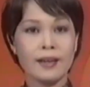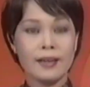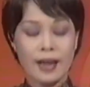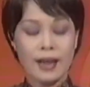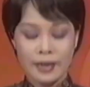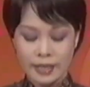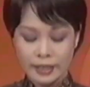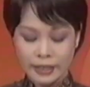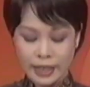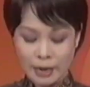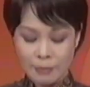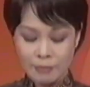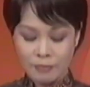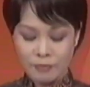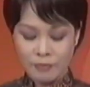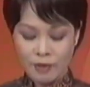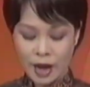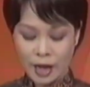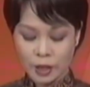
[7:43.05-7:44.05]
đã đến
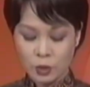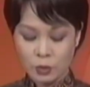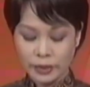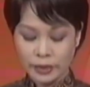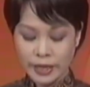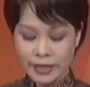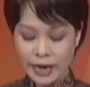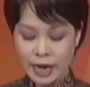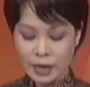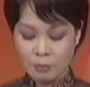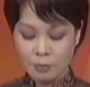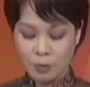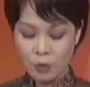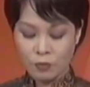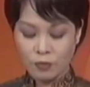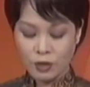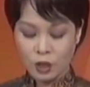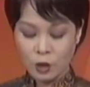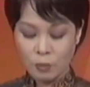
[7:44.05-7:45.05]
thăm và chúc Tết Đảng
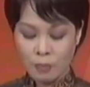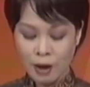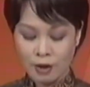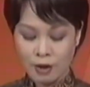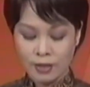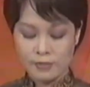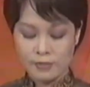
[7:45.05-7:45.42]
bộ và đồng bào